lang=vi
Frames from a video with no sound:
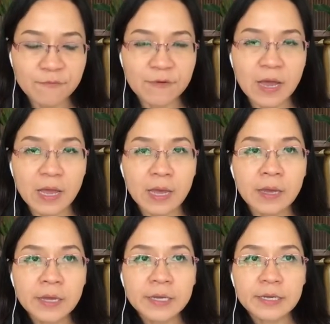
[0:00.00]
và
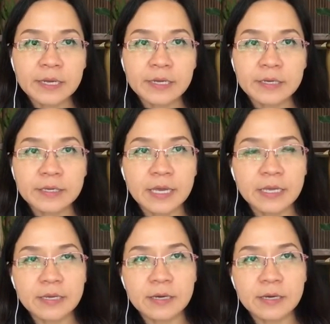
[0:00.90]
cái à, giấy